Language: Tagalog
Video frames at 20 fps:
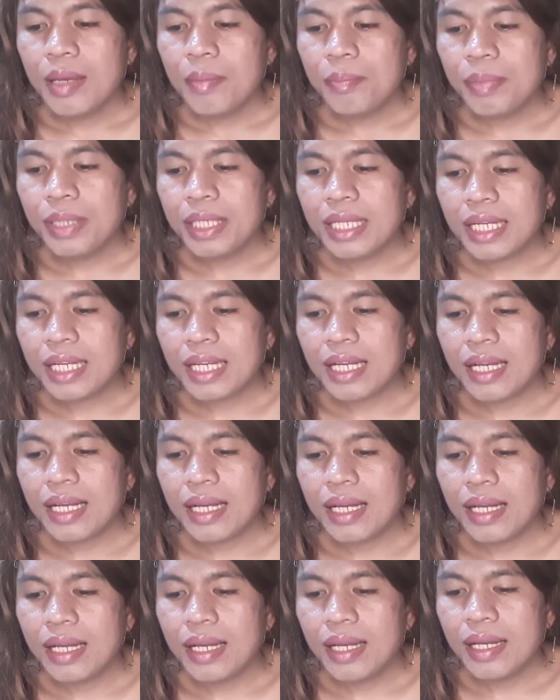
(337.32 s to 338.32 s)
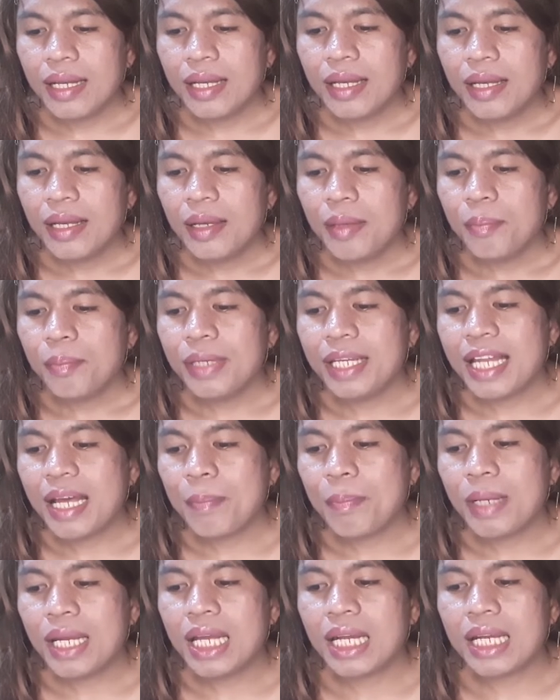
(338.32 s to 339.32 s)
pinaka
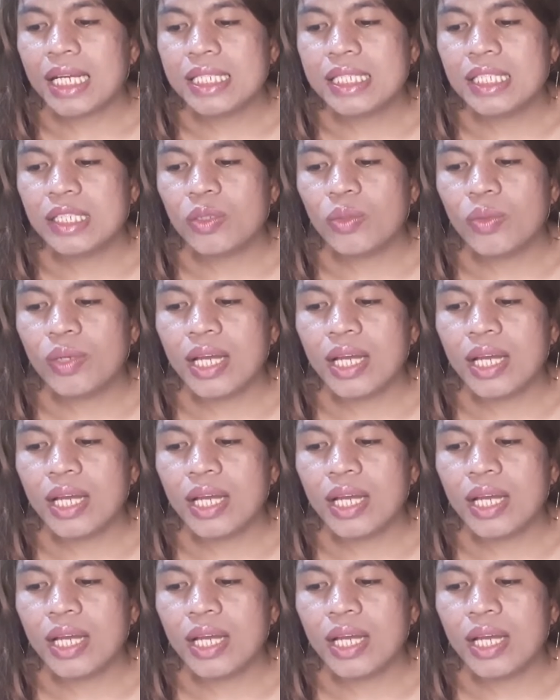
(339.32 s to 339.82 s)
Pinapalakas ito